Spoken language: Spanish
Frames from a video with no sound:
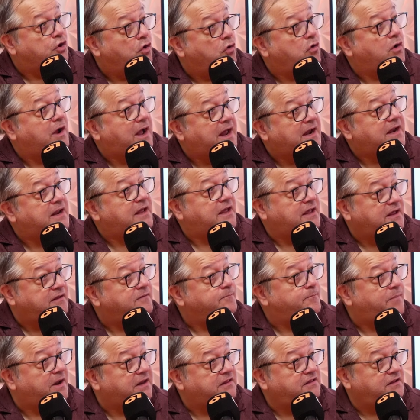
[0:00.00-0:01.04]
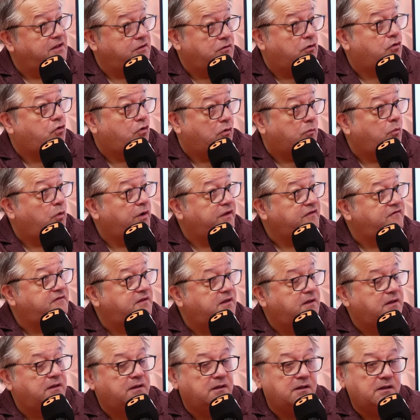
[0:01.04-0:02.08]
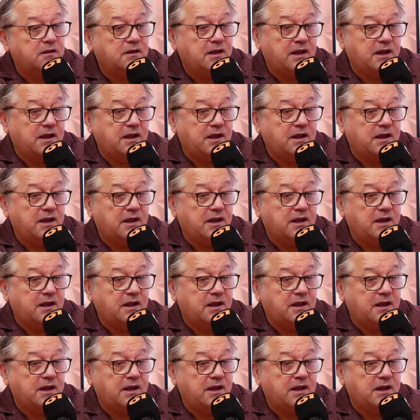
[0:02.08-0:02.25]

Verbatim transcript: no ganas en partidos como ese,